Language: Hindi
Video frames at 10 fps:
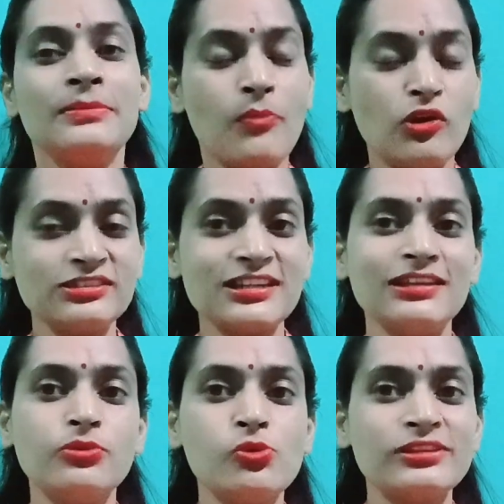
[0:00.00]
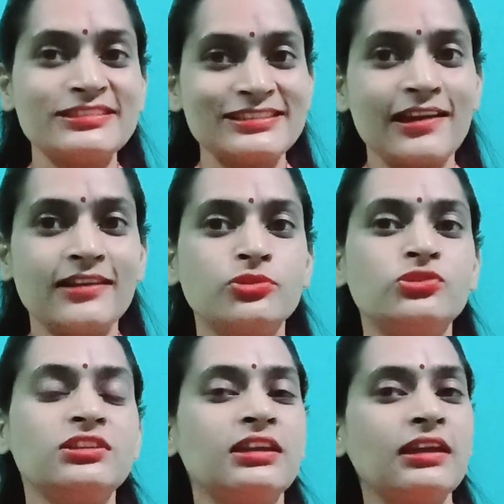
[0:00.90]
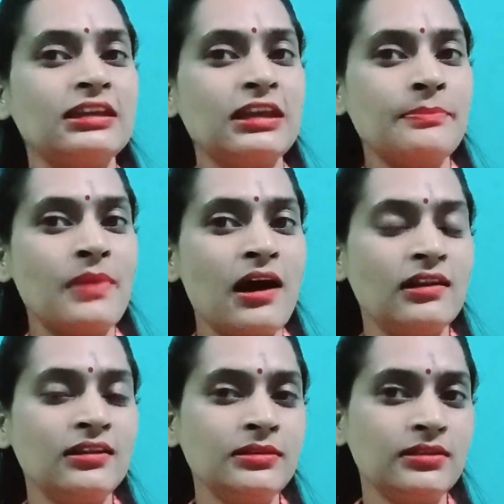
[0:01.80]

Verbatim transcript: बहुत सारे लोगों की शिकायत होती है कि बाल